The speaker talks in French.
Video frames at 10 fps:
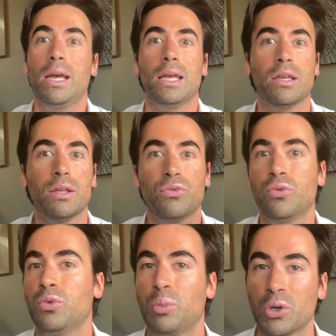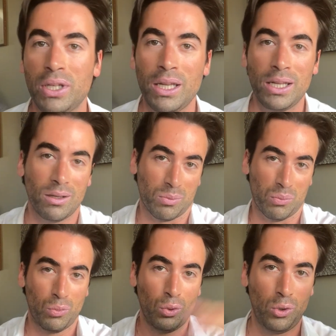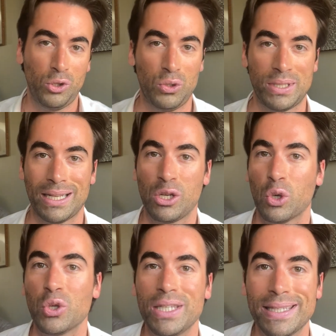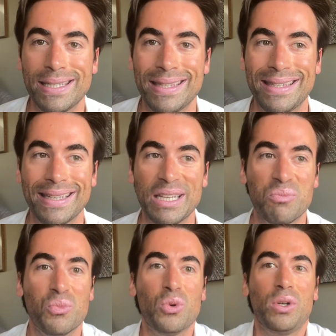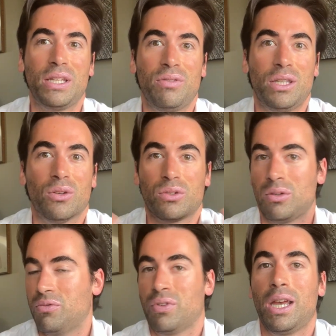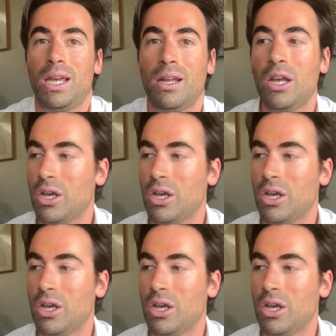et vous vous prenez euh, moult synchronicité, moult évidence, une vraie,